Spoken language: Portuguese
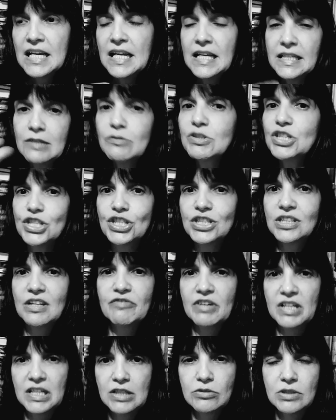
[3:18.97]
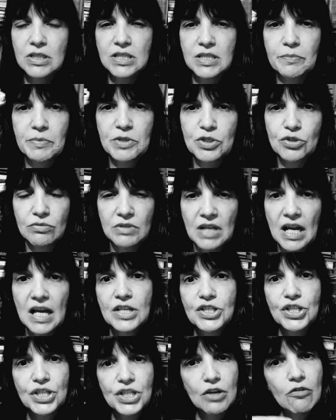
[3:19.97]
Então a gente tá falando desse
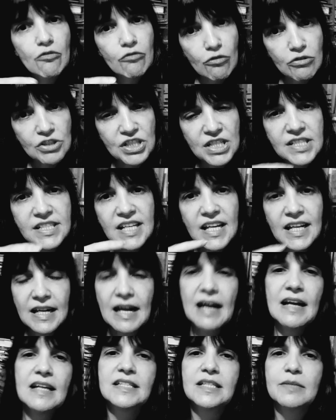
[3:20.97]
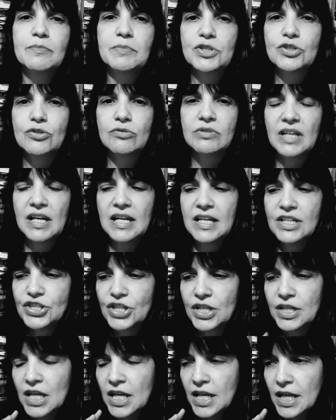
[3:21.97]
personagem e eu vou dissecar esse personagem